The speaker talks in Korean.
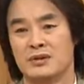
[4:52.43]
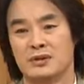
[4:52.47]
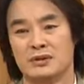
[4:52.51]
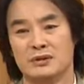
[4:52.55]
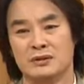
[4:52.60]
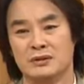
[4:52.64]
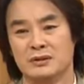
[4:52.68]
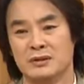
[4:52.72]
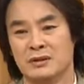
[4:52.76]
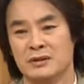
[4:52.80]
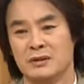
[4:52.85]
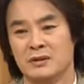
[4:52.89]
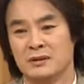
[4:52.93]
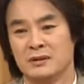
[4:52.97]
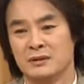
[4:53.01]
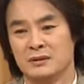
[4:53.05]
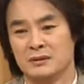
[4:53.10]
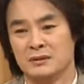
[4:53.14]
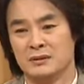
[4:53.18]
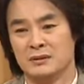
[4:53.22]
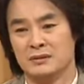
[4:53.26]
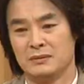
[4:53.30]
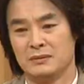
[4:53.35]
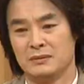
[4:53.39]
전
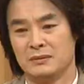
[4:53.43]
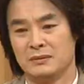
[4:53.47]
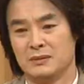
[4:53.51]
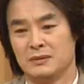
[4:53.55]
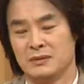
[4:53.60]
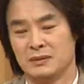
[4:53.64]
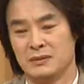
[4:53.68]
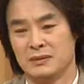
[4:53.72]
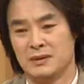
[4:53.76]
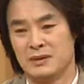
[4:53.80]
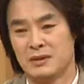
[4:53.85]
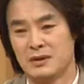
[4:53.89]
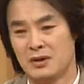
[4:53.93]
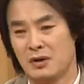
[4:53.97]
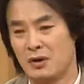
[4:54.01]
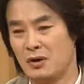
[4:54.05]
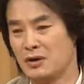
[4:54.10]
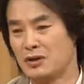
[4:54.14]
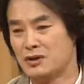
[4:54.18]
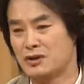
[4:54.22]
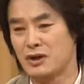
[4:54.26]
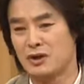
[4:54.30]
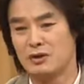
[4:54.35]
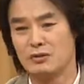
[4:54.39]

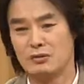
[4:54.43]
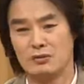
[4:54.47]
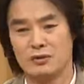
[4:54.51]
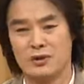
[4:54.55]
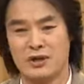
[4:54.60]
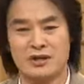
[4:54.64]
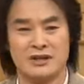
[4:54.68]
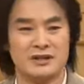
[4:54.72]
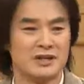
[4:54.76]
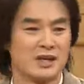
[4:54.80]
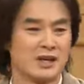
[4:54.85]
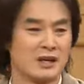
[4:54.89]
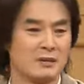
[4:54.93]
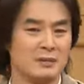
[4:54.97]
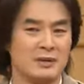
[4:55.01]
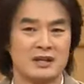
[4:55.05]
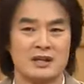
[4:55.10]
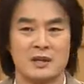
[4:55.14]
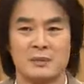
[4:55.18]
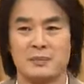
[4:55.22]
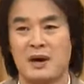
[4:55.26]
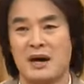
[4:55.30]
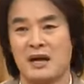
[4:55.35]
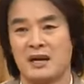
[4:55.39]
거의 첫눈에 이
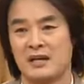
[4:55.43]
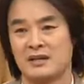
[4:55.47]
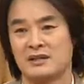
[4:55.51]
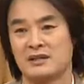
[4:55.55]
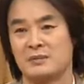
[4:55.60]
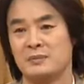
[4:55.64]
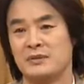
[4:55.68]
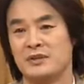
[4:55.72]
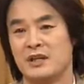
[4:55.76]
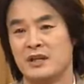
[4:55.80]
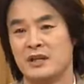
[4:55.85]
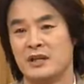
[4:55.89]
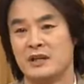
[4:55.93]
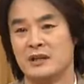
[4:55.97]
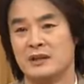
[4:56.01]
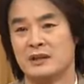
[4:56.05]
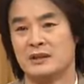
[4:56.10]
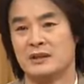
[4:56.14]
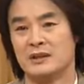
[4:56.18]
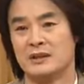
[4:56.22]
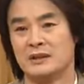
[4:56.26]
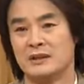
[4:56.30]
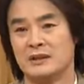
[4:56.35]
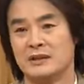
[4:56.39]
사람한테
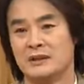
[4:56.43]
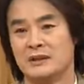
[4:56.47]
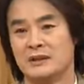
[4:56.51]
반했습니다.